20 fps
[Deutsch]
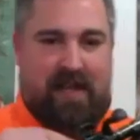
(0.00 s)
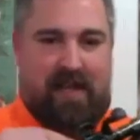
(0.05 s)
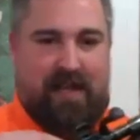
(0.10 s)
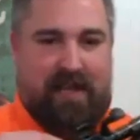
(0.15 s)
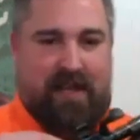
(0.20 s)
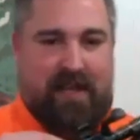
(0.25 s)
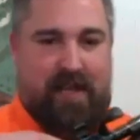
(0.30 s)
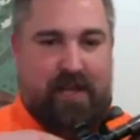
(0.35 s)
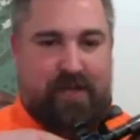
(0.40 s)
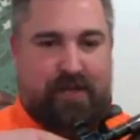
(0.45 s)

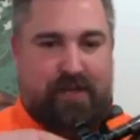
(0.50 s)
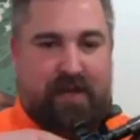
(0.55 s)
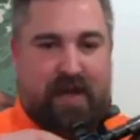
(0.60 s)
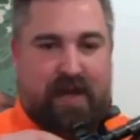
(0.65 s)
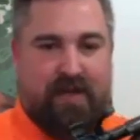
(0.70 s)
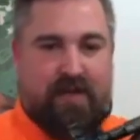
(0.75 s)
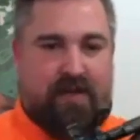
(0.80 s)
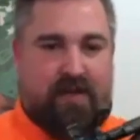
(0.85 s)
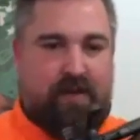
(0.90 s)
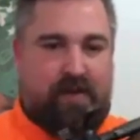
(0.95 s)

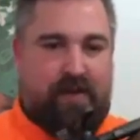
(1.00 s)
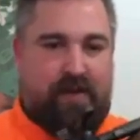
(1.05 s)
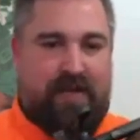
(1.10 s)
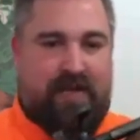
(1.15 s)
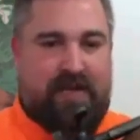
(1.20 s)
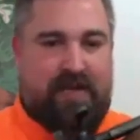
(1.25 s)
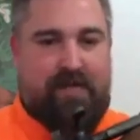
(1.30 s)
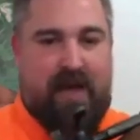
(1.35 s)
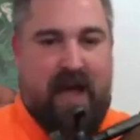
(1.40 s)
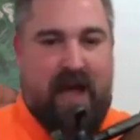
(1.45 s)
gespannt und
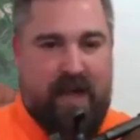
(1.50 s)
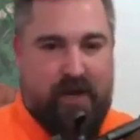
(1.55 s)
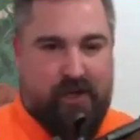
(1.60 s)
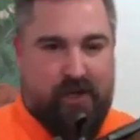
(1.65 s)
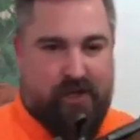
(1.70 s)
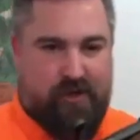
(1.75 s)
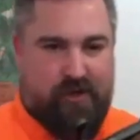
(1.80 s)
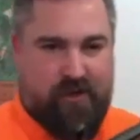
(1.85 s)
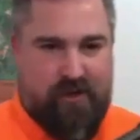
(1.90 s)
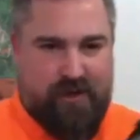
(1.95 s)
nicht mehr
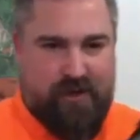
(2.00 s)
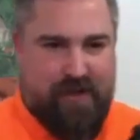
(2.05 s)
eingestochen.